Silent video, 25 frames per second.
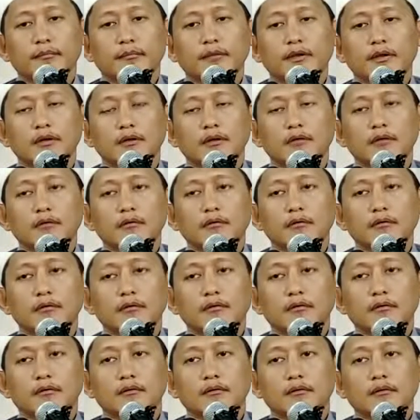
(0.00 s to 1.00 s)
Iya.
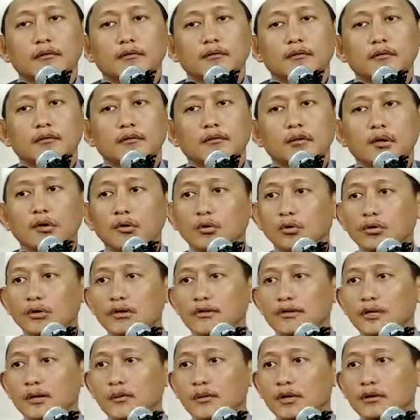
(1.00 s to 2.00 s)
Dahulu
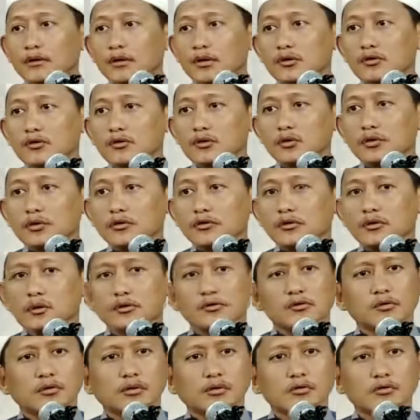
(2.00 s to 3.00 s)
di zaman Rasul,
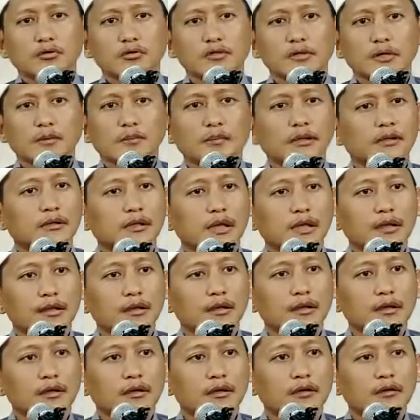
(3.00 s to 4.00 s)
Rasulullah SAW
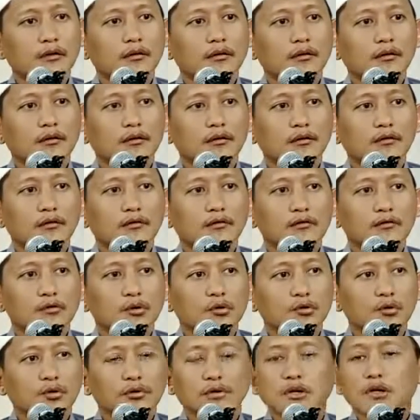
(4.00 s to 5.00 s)
mentahdir.
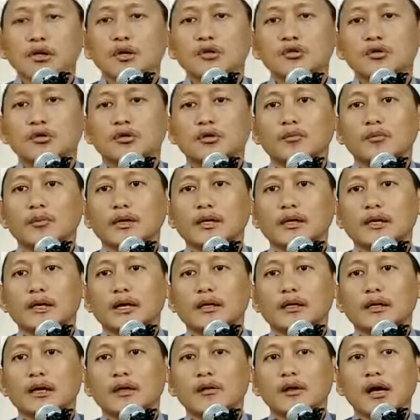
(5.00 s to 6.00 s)
Contohnya Rasulullah
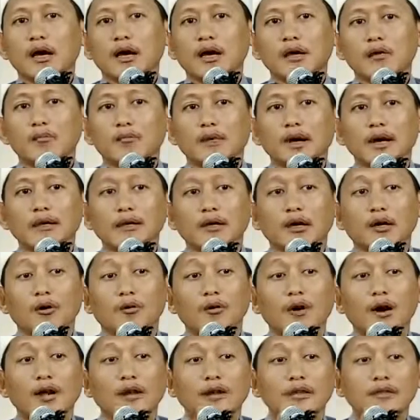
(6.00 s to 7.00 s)
mengingatkan akan bahaya
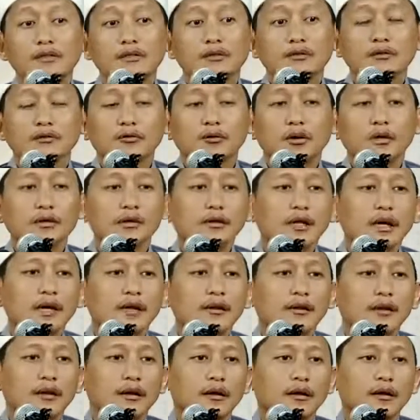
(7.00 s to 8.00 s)
khawarij. Itu kan
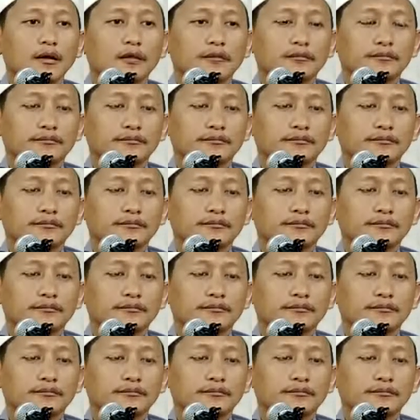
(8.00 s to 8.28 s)
tahdir.